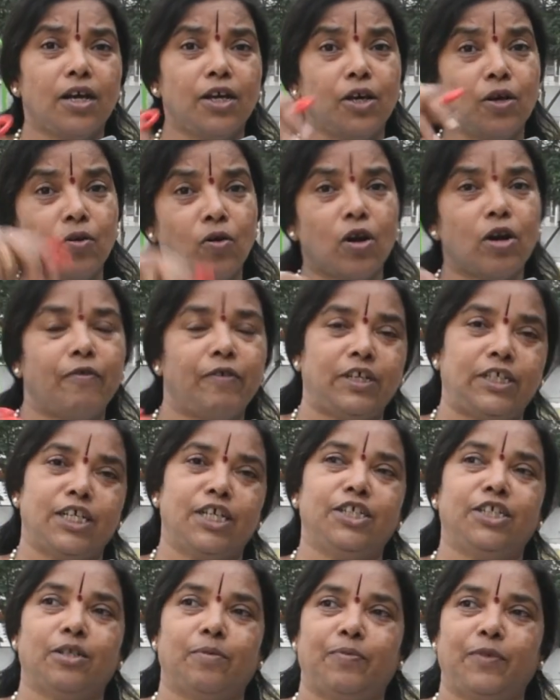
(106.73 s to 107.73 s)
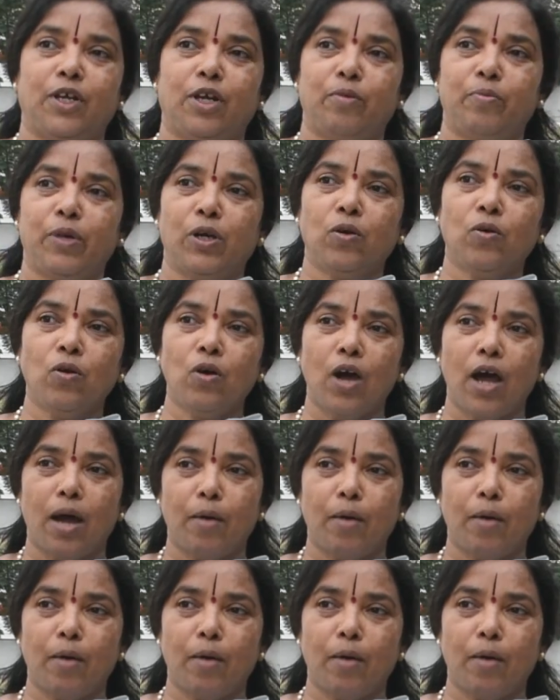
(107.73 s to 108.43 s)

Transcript: ఇంకొక విషయం చెప్తాను మీకు